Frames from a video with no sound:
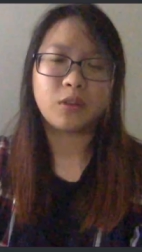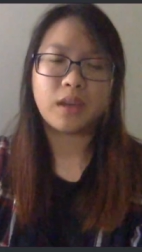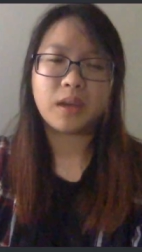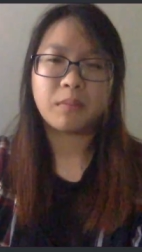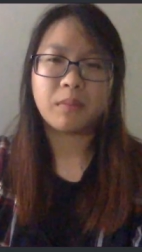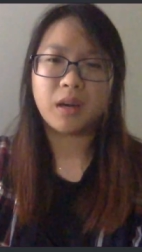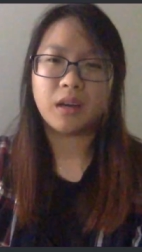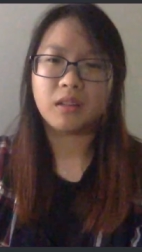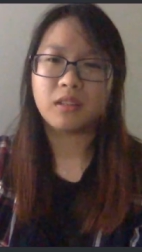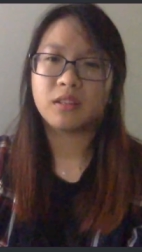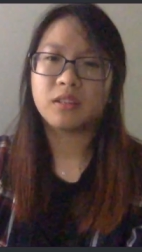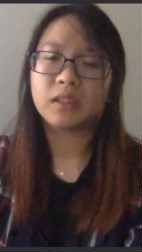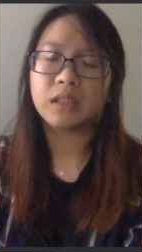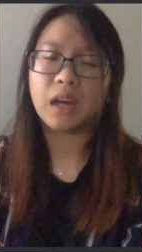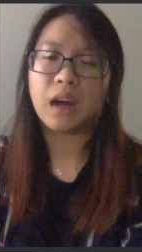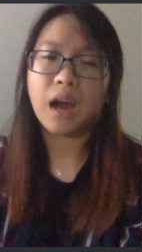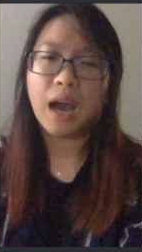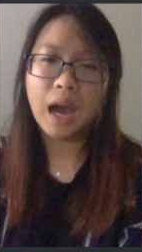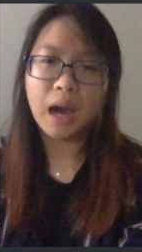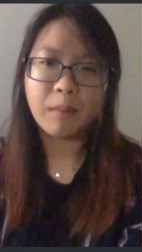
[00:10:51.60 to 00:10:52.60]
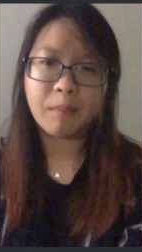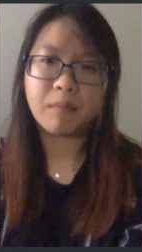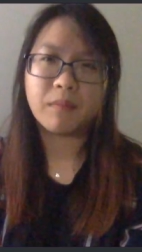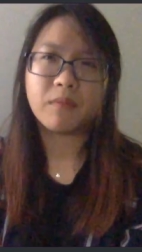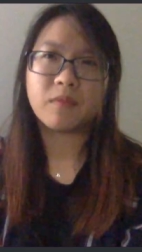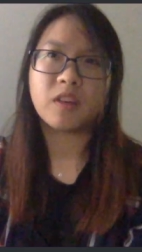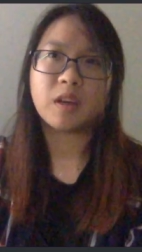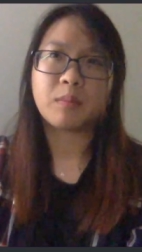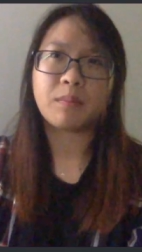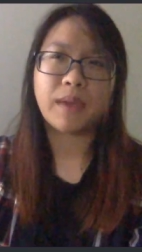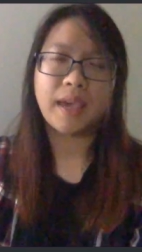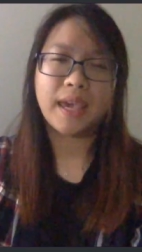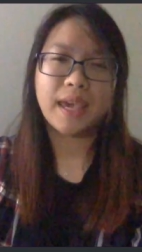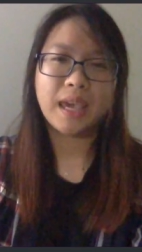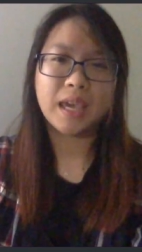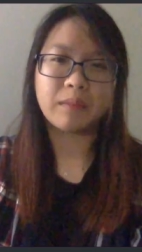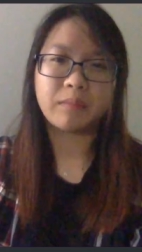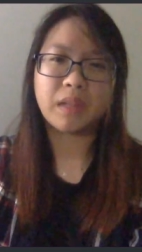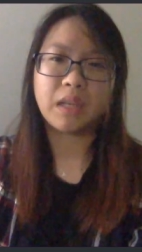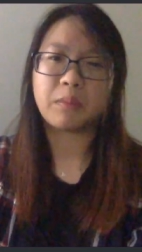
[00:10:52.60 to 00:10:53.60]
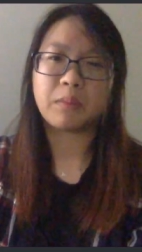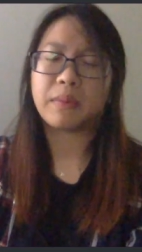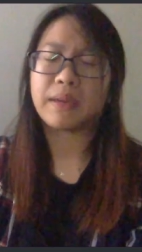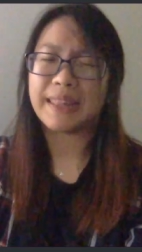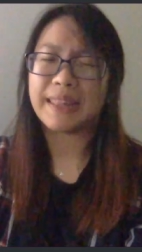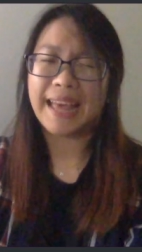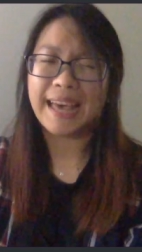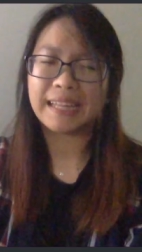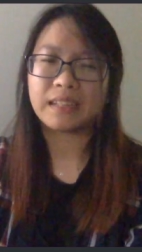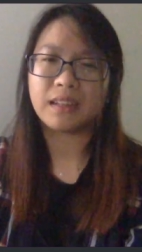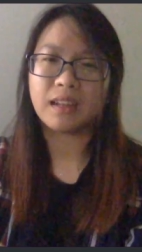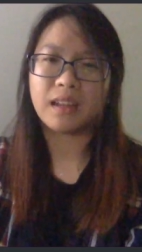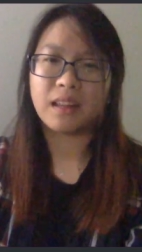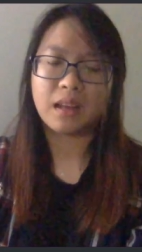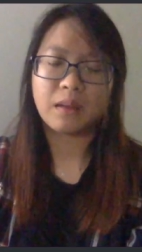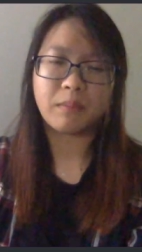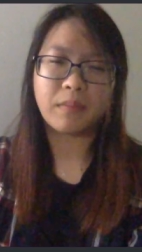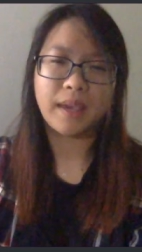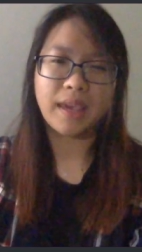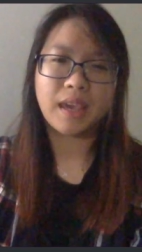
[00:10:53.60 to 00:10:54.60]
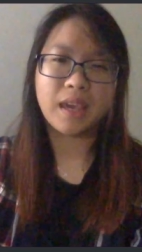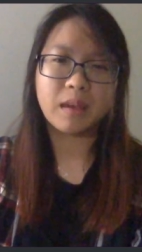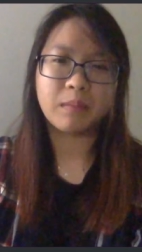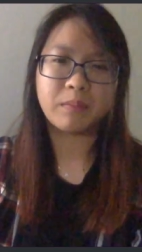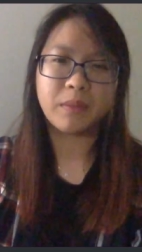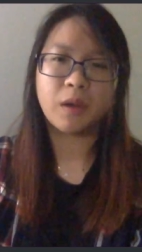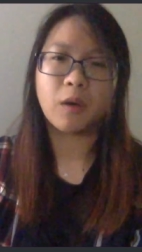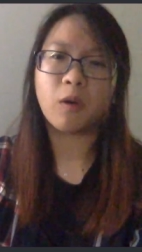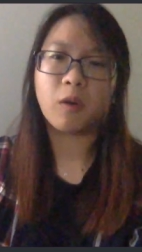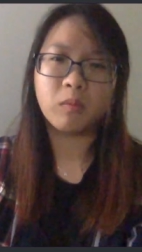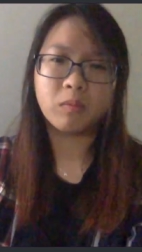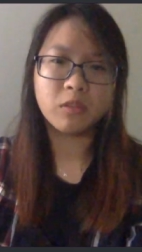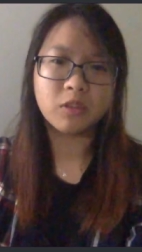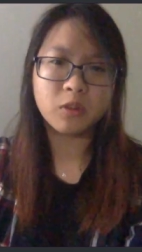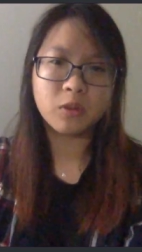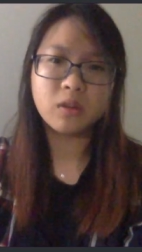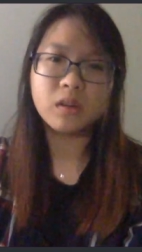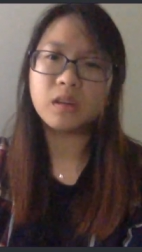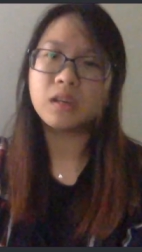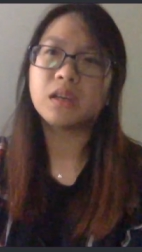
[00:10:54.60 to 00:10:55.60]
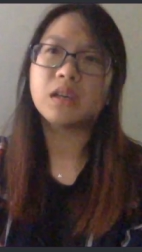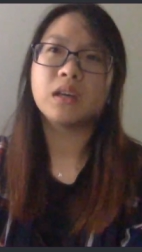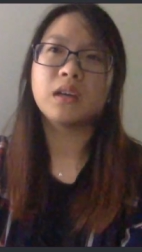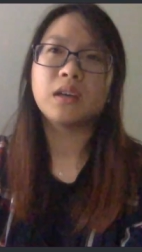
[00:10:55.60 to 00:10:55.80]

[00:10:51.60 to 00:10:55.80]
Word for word: tụi em ở dưới tầng hầm và mẹ em thì bị lạnh nên là mẹ em bị ốm suốt